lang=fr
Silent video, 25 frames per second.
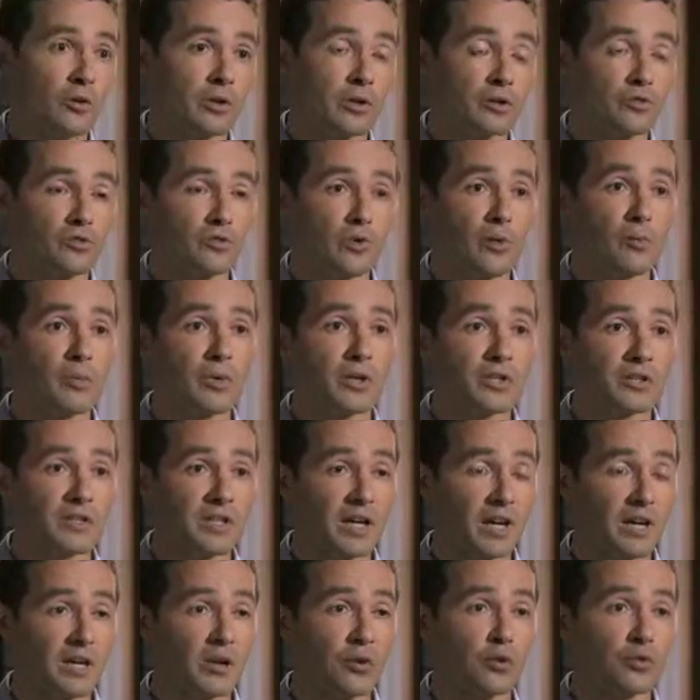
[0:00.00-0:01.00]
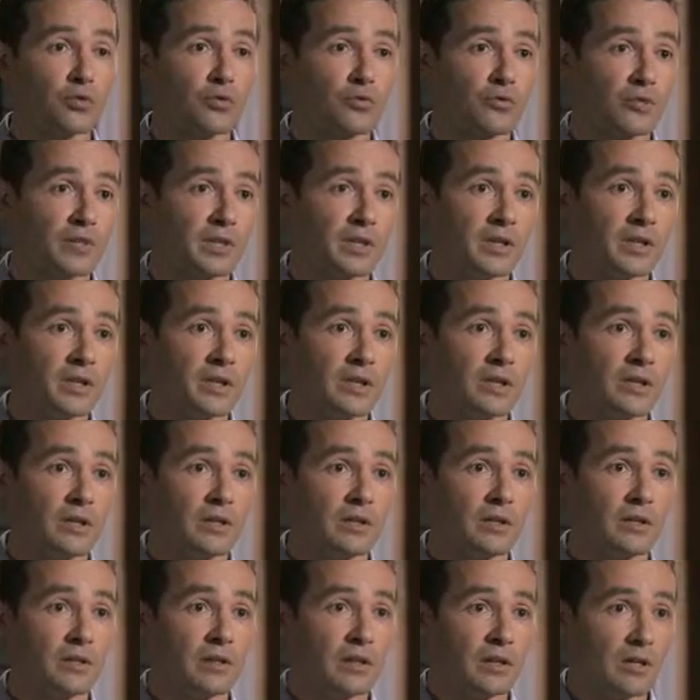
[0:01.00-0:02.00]
on a souvent plaisir à les retrouver.
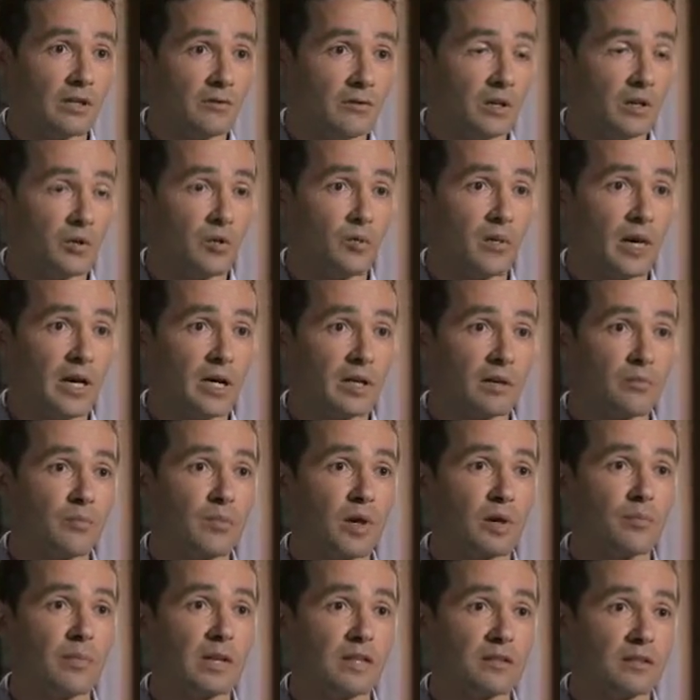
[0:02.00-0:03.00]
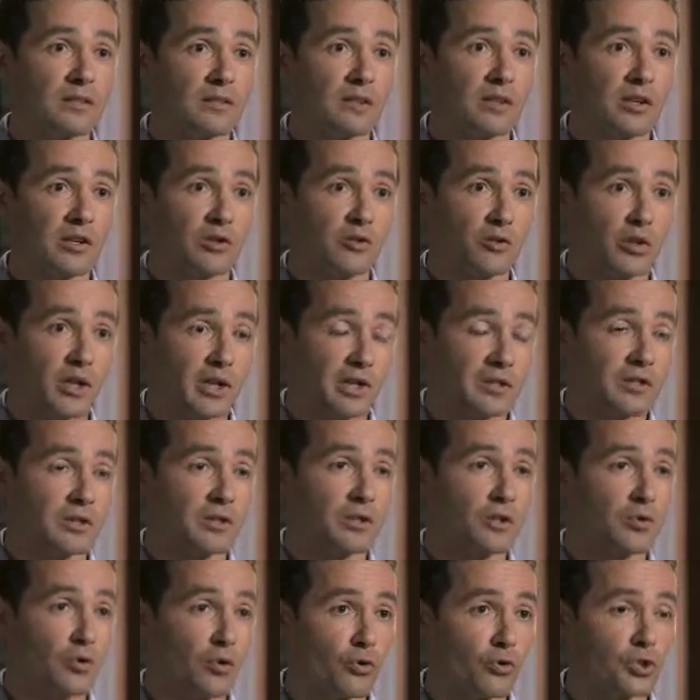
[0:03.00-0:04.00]
Les vins de marque permettent cette
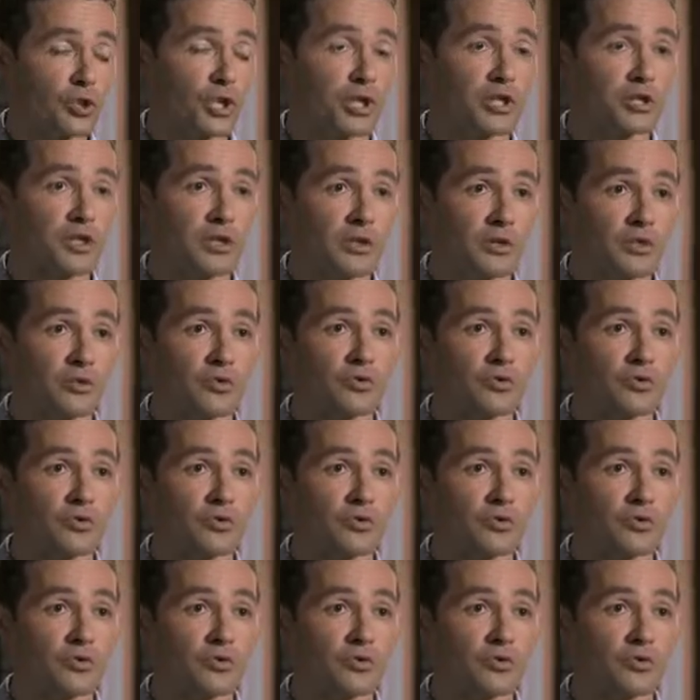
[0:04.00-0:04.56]
régularité que recherchent les